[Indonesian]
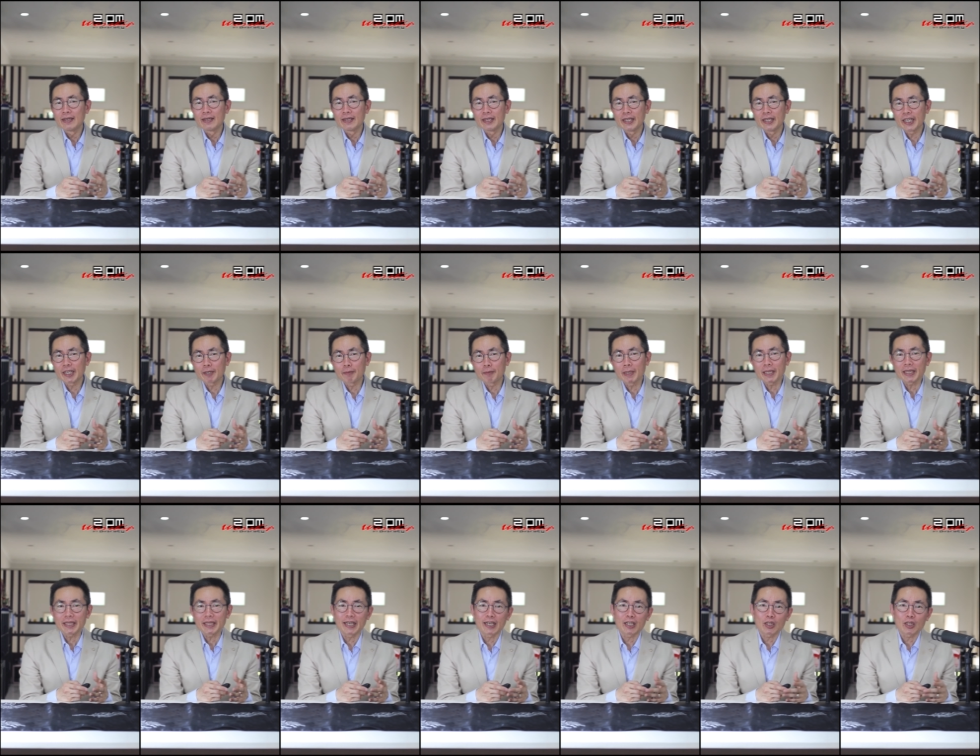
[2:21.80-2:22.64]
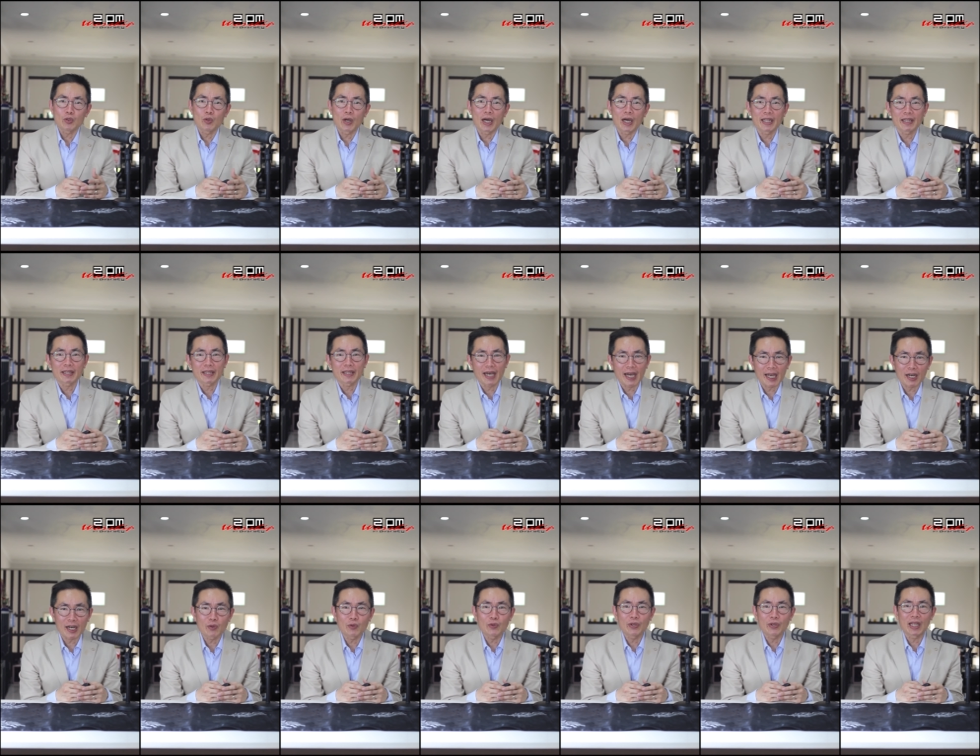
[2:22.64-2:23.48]
Hikmat yang Tuhan
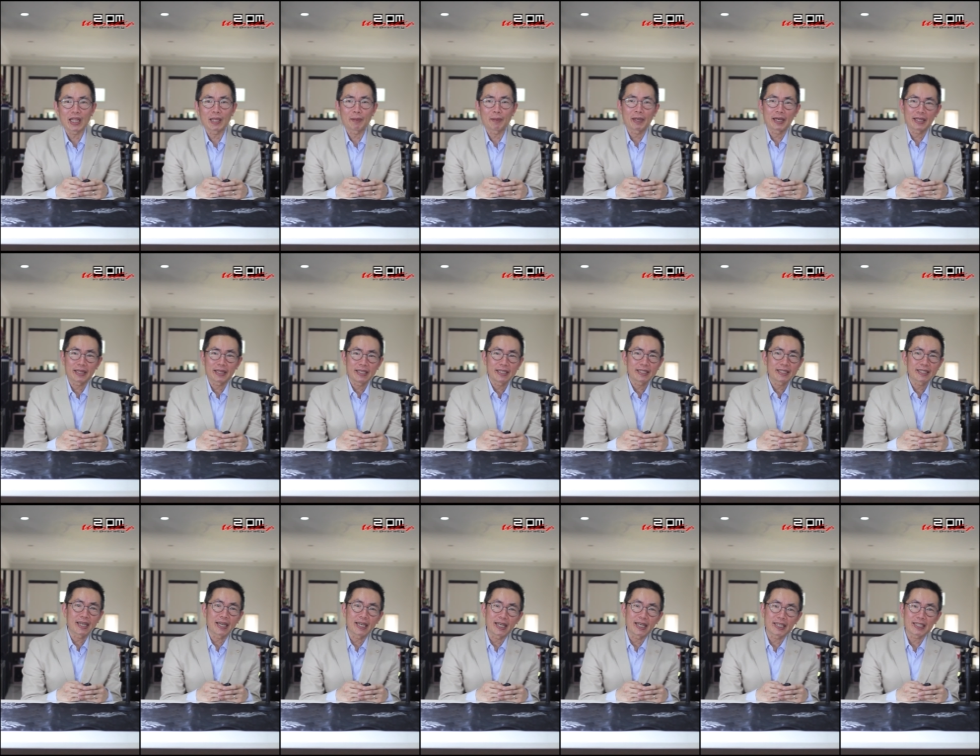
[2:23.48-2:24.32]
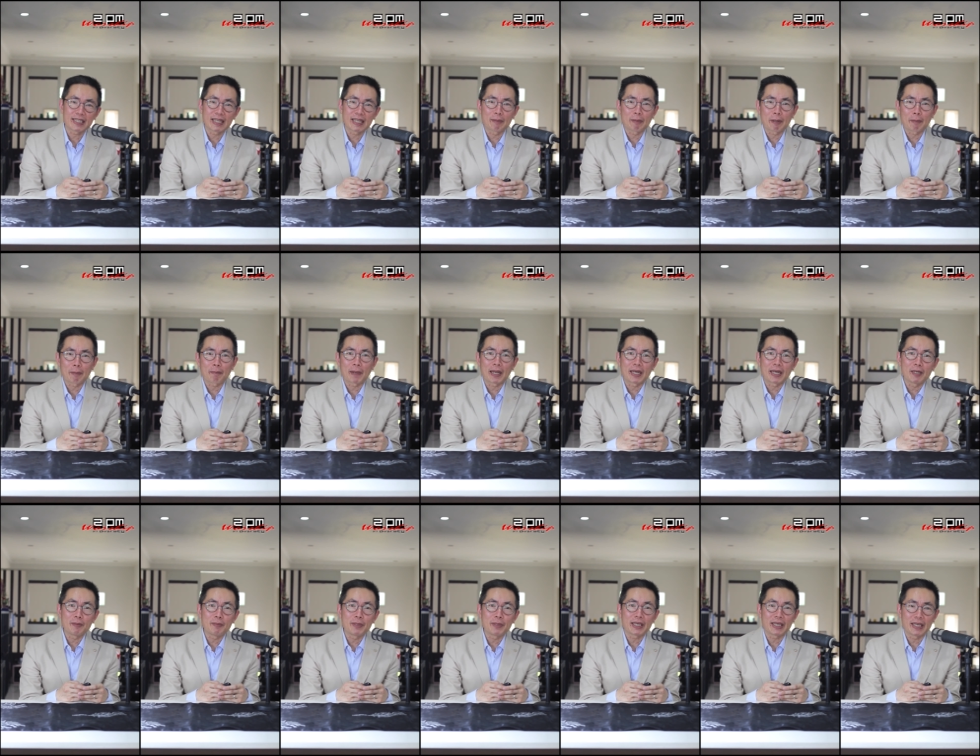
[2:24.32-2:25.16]
taruh dalam hati saya selama
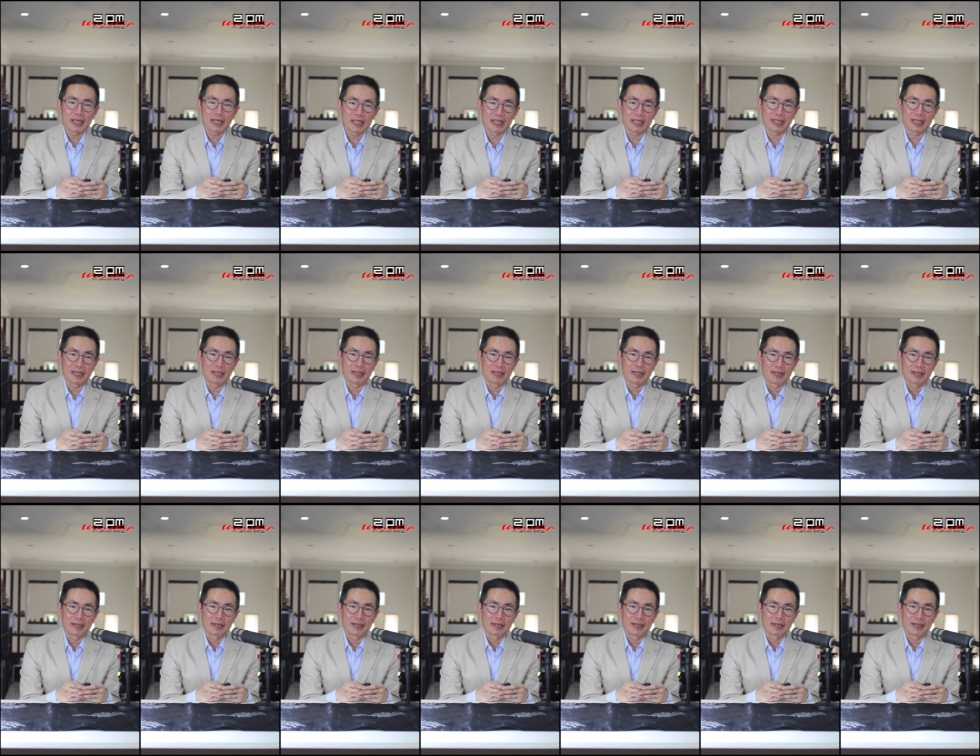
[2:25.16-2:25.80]
pandemik ini,